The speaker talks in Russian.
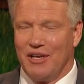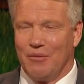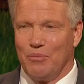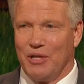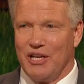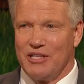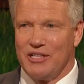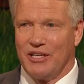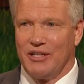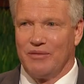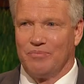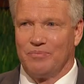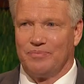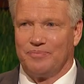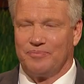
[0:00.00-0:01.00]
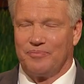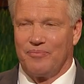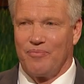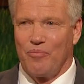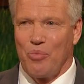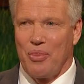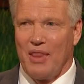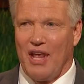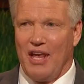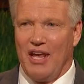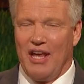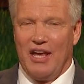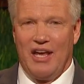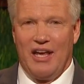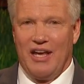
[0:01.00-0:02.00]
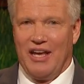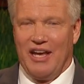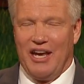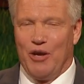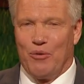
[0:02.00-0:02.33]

«Думаю, было бы прекрасно, — сказал я, —